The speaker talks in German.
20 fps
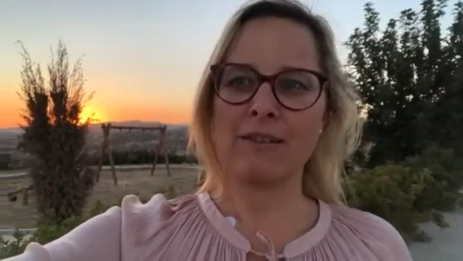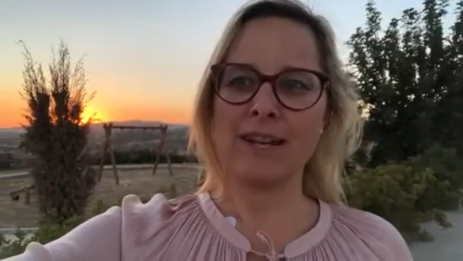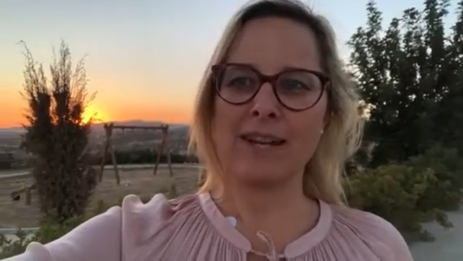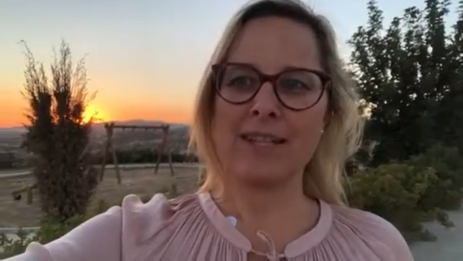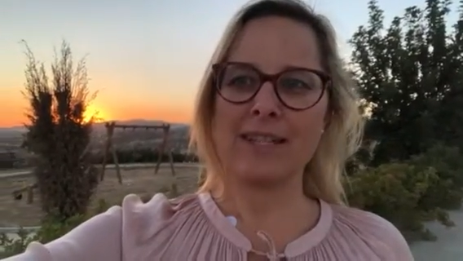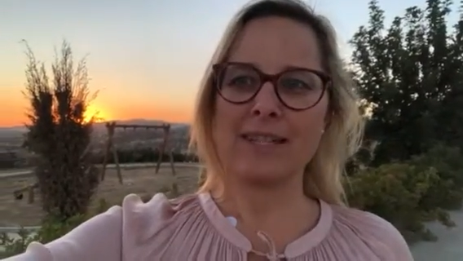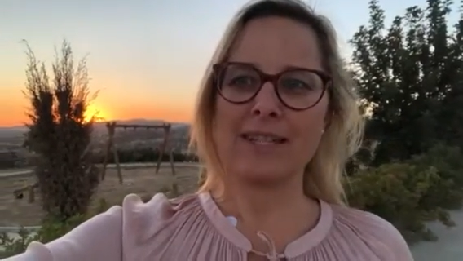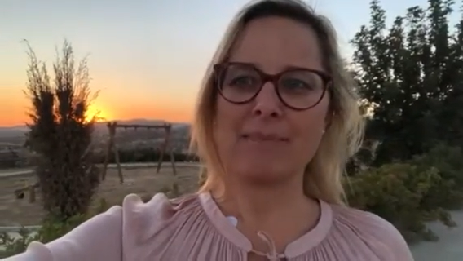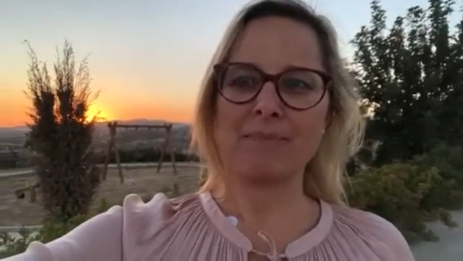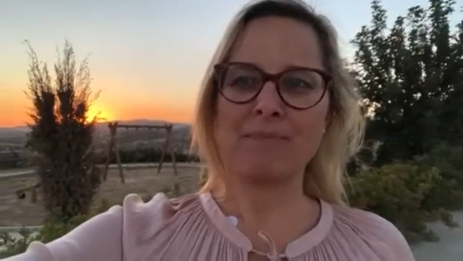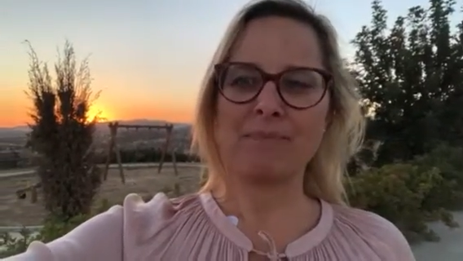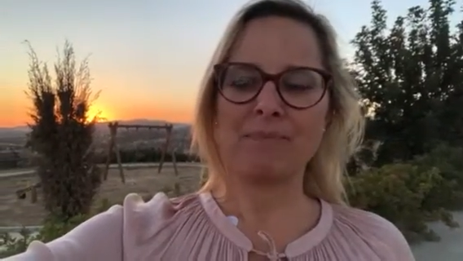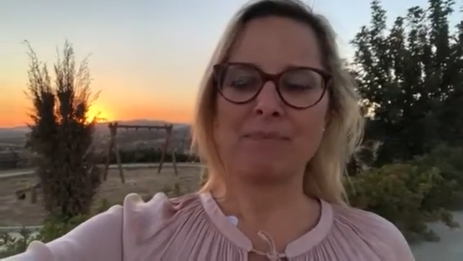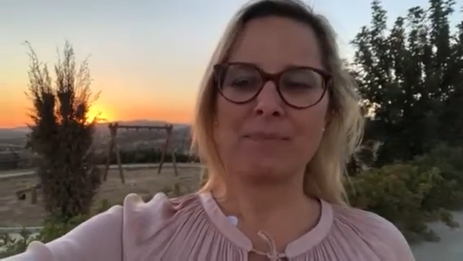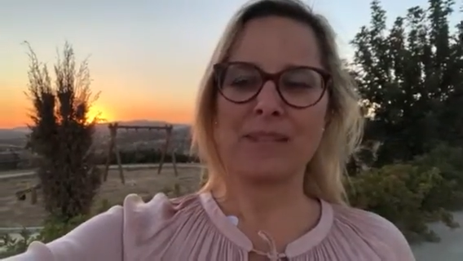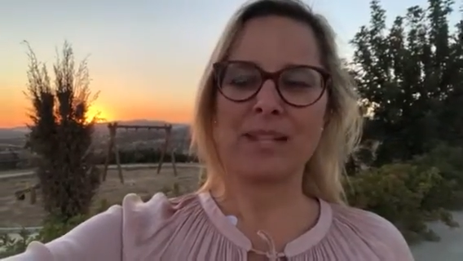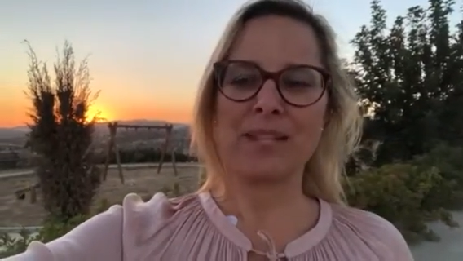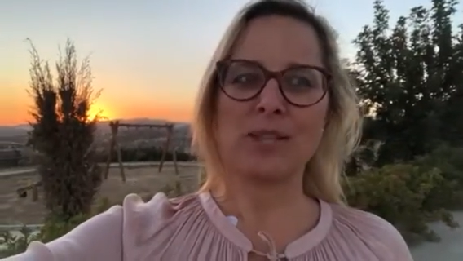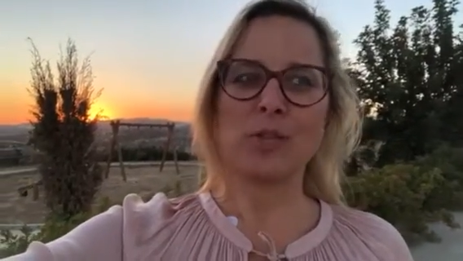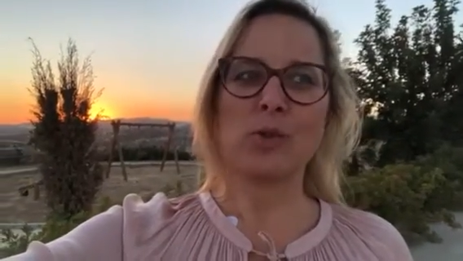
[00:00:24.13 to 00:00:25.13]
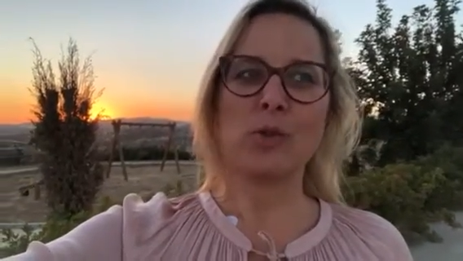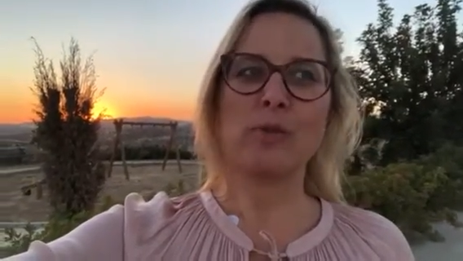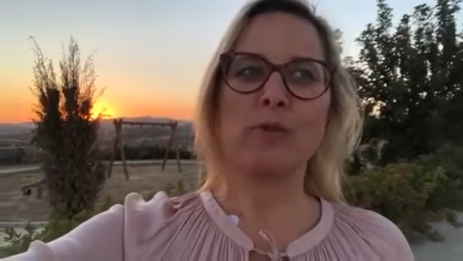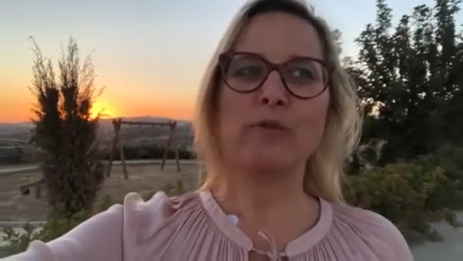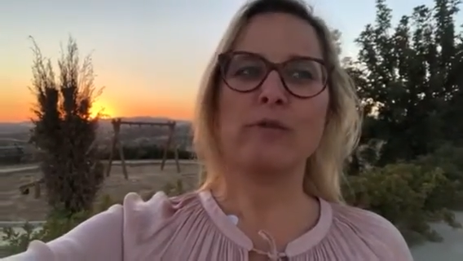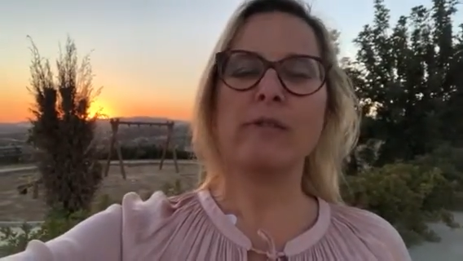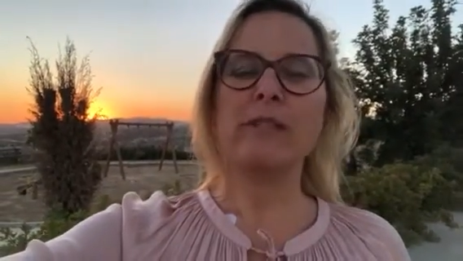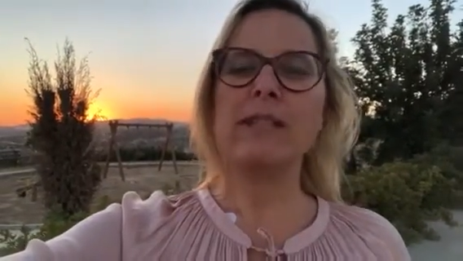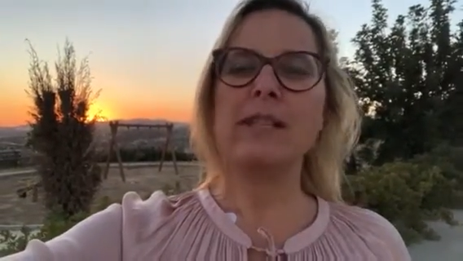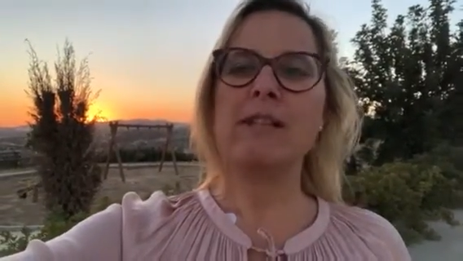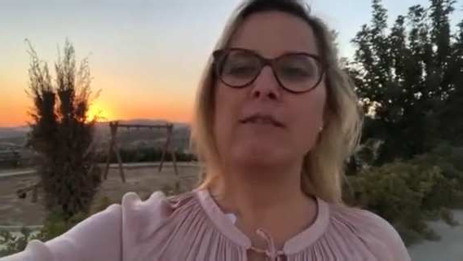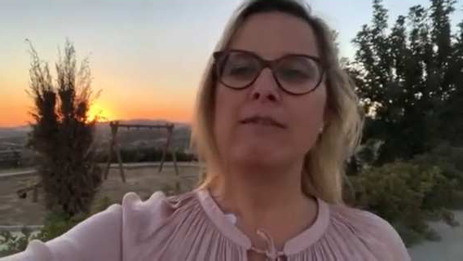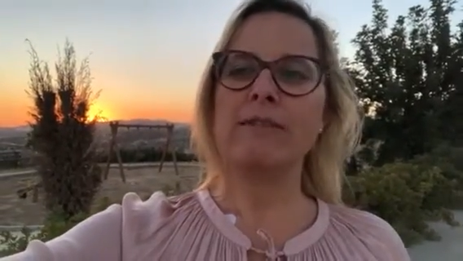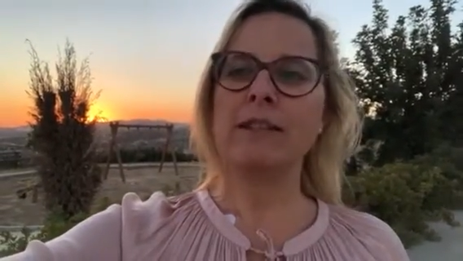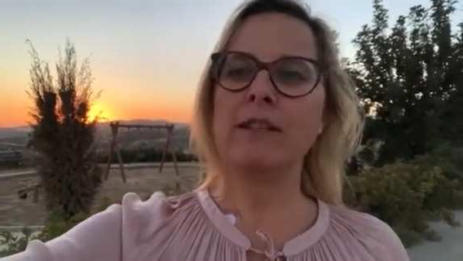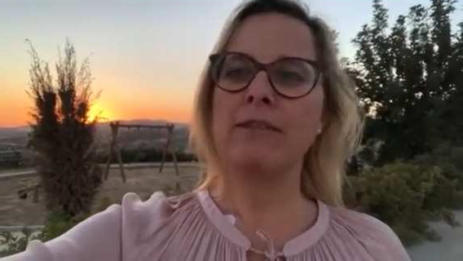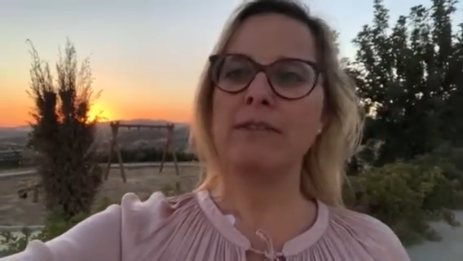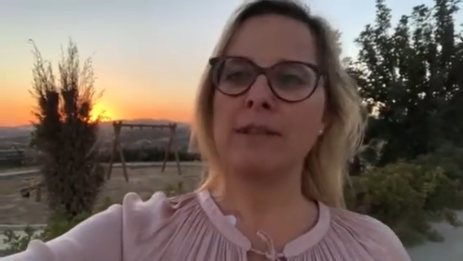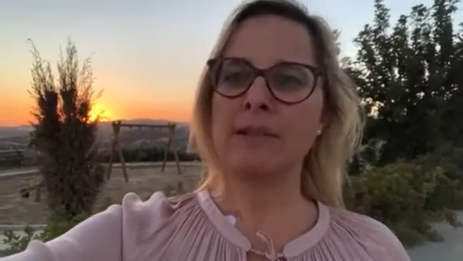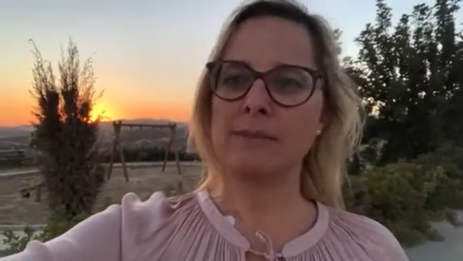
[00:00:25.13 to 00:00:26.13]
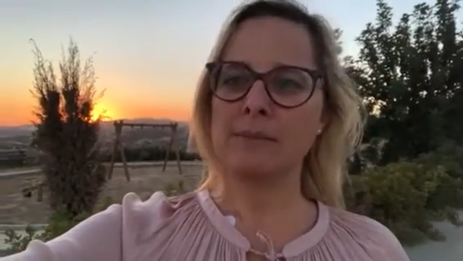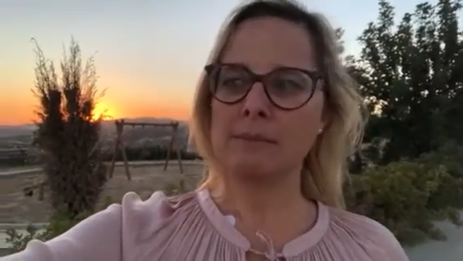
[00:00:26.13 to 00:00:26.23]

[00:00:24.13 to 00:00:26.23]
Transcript: weiß, es ist noch viel, viel,